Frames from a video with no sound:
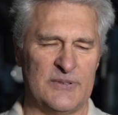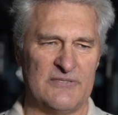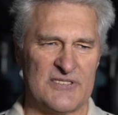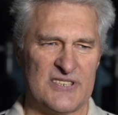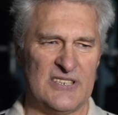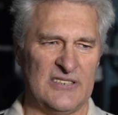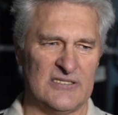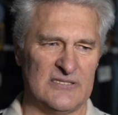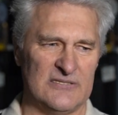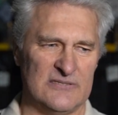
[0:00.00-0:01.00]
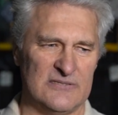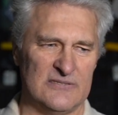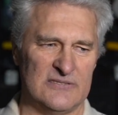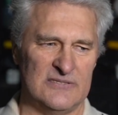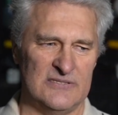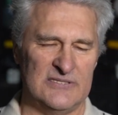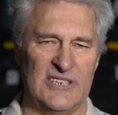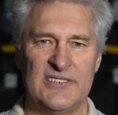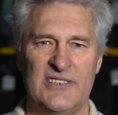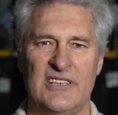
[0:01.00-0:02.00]
превышает
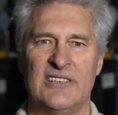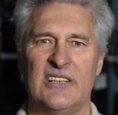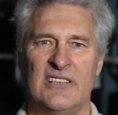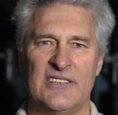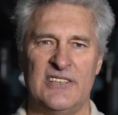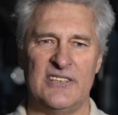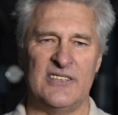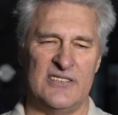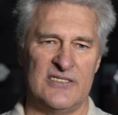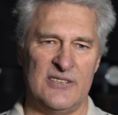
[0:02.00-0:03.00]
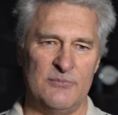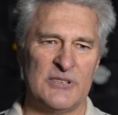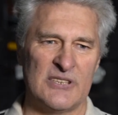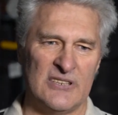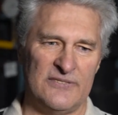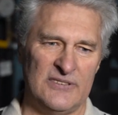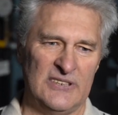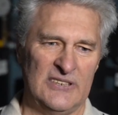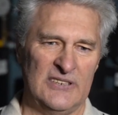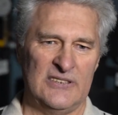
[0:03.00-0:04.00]
данные аналоги ингибиторов –
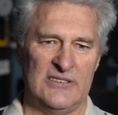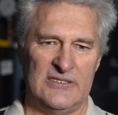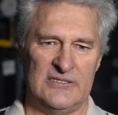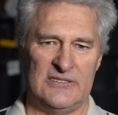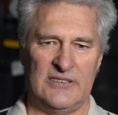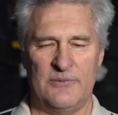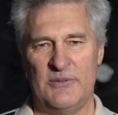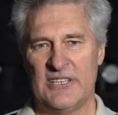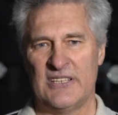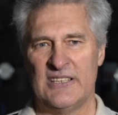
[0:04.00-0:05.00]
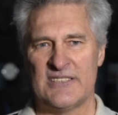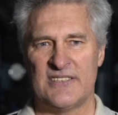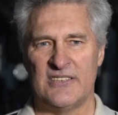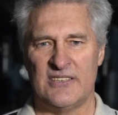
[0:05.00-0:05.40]
Э, американских